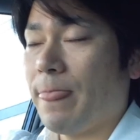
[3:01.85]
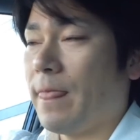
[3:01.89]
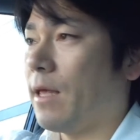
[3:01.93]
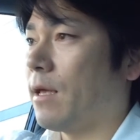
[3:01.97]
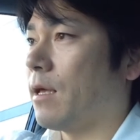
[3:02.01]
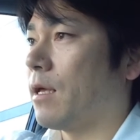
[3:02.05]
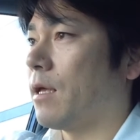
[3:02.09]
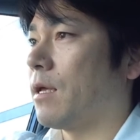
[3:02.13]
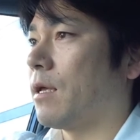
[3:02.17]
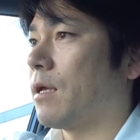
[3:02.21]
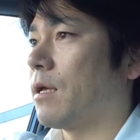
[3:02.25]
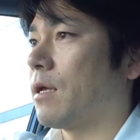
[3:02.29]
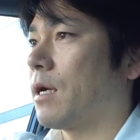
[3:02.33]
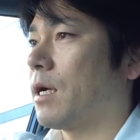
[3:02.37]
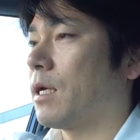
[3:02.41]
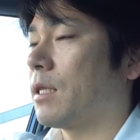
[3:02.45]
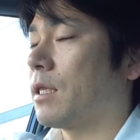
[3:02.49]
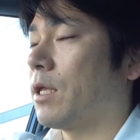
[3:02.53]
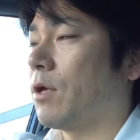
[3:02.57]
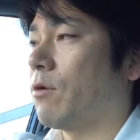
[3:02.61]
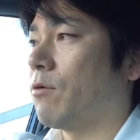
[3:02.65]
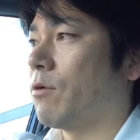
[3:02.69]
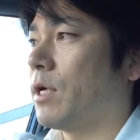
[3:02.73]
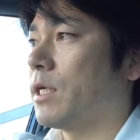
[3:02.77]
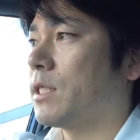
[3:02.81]
えー、
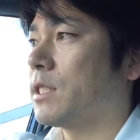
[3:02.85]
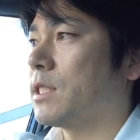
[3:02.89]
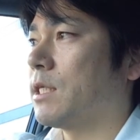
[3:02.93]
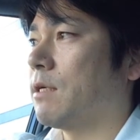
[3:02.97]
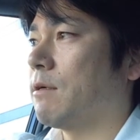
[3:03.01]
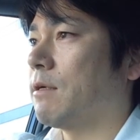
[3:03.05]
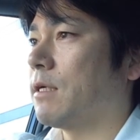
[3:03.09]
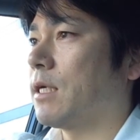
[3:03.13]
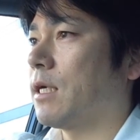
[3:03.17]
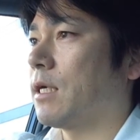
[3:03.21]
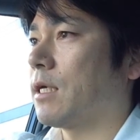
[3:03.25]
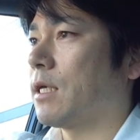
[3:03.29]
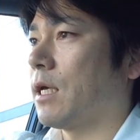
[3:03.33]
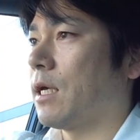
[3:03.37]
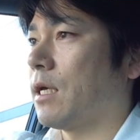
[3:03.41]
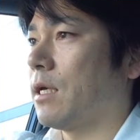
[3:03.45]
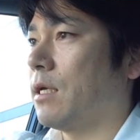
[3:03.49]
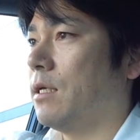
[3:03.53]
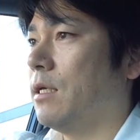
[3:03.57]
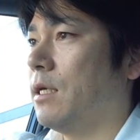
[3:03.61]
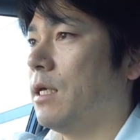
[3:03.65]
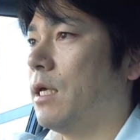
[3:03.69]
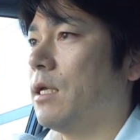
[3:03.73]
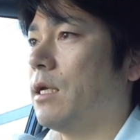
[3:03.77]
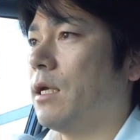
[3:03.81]
家庭を養わなきゃ
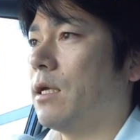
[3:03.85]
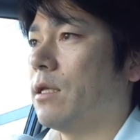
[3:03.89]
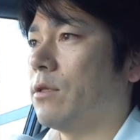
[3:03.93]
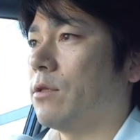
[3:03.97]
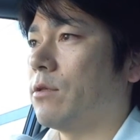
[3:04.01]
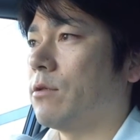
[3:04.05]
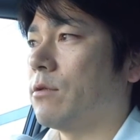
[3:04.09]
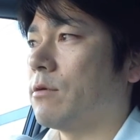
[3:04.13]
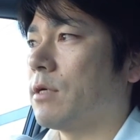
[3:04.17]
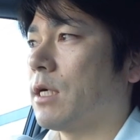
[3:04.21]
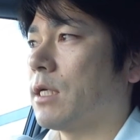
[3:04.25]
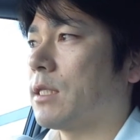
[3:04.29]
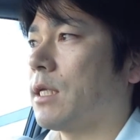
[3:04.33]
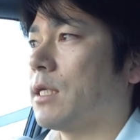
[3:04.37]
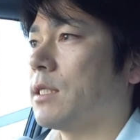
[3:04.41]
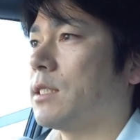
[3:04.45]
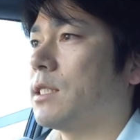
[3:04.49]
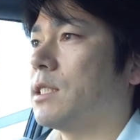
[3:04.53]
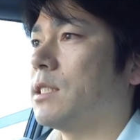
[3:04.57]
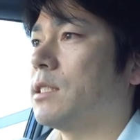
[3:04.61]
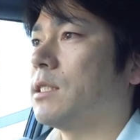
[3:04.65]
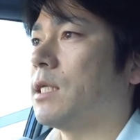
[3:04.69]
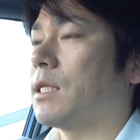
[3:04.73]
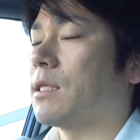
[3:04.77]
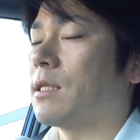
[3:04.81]
いけないっていう
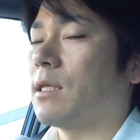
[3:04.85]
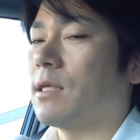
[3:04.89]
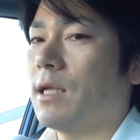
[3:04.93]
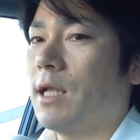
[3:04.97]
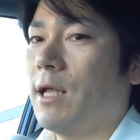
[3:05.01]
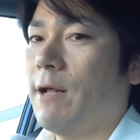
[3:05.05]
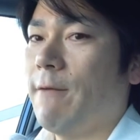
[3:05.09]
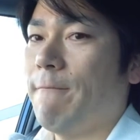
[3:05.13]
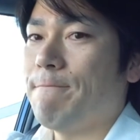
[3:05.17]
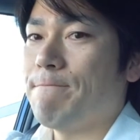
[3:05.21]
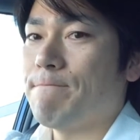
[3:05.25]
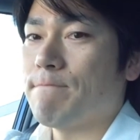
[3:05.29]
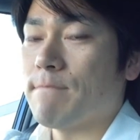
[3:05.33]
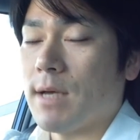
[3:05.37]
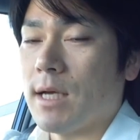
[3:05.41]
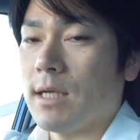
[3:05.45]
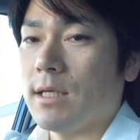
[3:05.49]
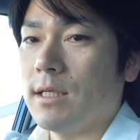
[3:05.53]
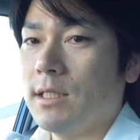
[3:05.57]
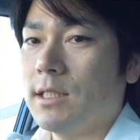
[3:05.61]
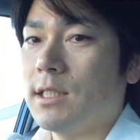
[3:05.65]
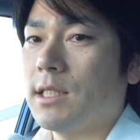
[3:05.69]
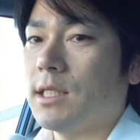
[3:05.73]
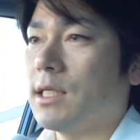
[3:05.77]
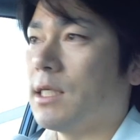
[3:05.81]
形になってね、な
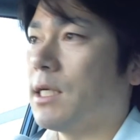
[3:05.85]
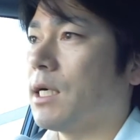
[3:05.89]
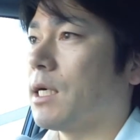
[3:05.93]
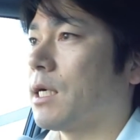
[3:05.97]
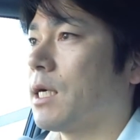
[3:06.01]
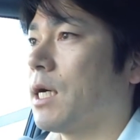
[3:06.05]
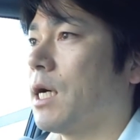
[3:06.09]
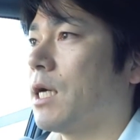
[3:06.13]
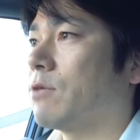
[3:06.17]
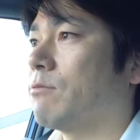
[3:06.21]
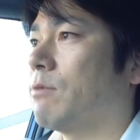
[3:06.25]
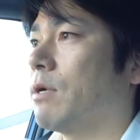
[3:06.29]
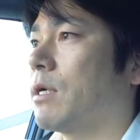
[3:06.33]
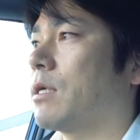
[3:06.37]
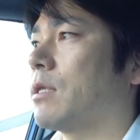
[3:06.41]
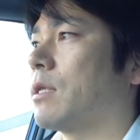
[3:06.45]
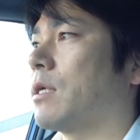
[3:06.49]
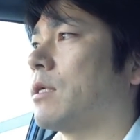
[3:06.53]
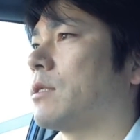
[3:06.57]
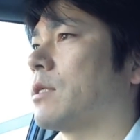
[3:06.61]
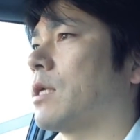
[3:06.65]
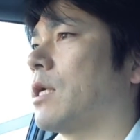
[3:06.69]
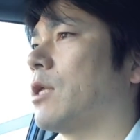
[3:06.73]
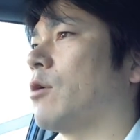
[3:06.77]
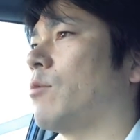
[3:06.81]
意識が変わるわけ
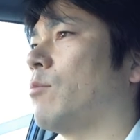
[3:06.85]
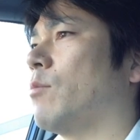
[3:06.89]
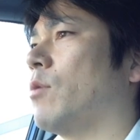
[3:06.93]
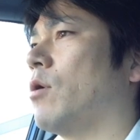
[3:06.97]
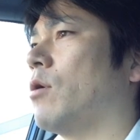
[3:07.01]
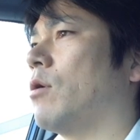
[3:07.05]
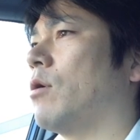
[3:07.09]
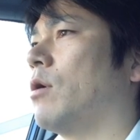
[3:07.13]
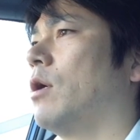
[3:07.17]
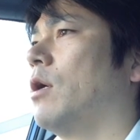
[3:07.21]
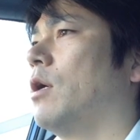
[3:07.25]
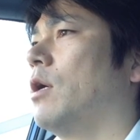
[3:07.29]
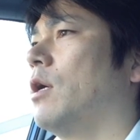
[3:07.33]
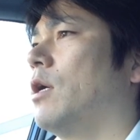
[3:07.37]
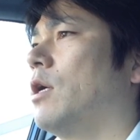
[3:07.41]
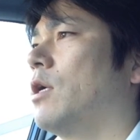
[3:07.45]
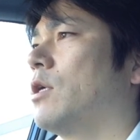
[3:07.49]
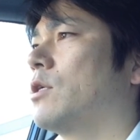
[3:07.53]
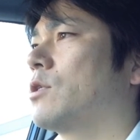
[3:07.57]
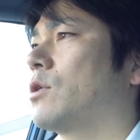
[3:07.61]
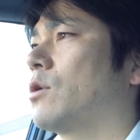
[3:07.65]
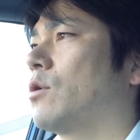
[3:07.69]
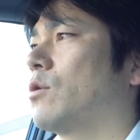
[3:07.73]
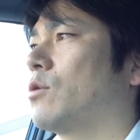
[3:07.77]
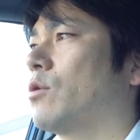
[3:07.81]
ですけども、
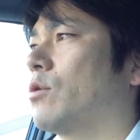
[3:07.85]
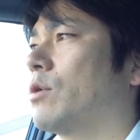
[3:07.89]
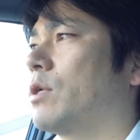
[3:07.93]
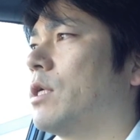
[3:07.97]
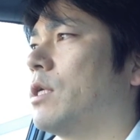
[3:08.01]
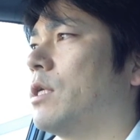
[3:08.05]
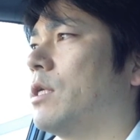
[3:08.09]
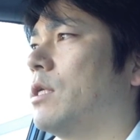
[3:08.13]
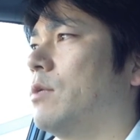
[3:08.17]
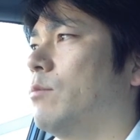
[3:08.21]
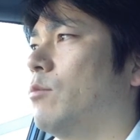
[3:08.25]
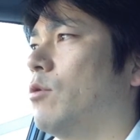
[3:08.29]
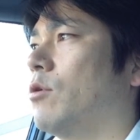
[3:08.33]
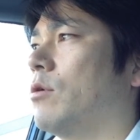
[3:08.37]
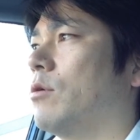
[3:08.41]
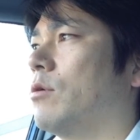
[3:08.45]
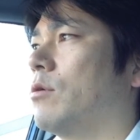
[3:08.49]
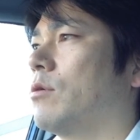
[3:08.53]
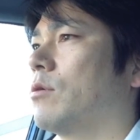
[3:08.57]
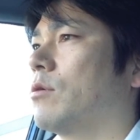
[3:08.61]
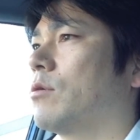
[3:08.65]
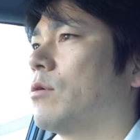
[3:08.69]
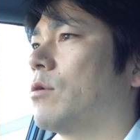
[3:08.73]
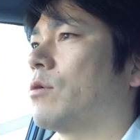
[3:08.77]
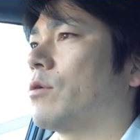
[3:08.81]
その時にも
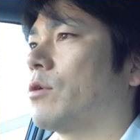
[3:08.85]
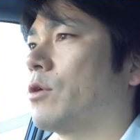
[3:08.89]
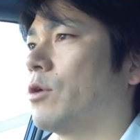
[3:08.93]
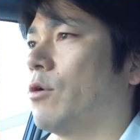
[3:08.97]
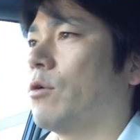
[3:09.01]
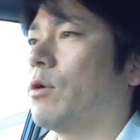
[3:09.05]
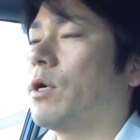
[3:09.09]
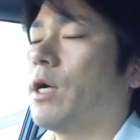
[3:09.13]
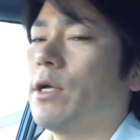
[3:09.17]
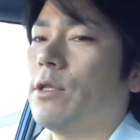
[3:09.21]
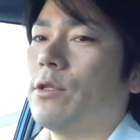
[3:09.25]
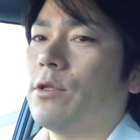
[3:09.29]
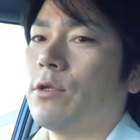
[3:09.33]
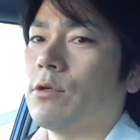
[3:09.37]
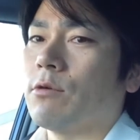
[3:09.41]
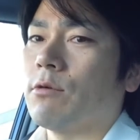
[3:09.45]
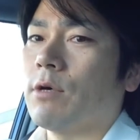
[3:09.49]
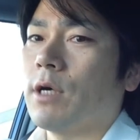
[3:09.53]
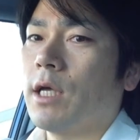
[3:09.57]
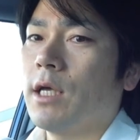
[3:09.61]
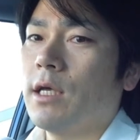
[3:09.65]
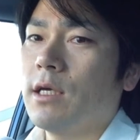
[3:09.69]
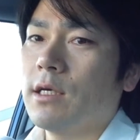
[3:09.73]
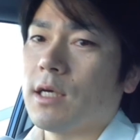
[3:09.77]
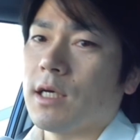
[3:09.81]
この業界っていうの
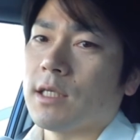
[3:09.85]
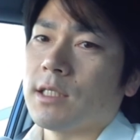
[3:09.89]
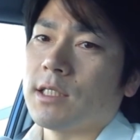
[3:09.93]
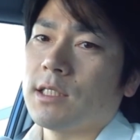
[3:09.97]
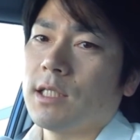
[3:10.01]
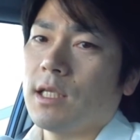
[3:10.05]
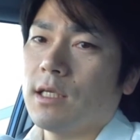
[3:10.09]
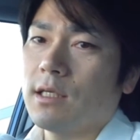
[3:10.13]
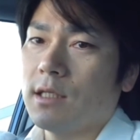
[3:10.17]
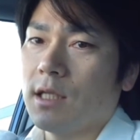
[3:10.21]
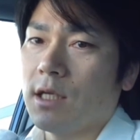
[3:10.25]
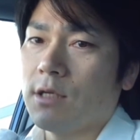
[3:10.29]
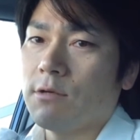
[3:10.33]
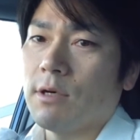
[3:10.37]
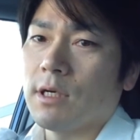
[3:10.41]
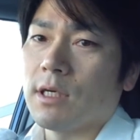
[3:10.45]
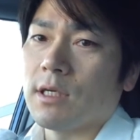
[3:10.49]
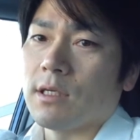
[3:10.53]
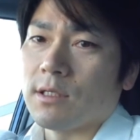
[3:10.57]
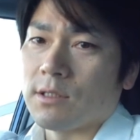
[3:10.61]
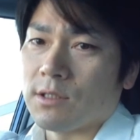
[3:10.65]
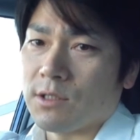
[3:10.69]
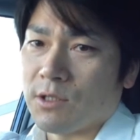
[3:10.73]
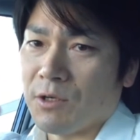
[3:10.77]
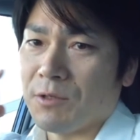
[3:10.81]
は変化してきてるわ
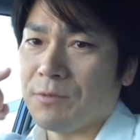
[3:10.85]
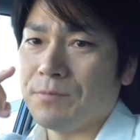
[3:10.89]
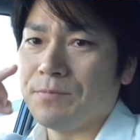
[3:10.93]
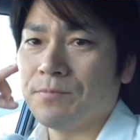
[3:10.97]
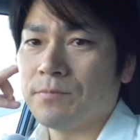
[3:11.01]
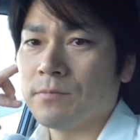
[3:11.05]
けですよ。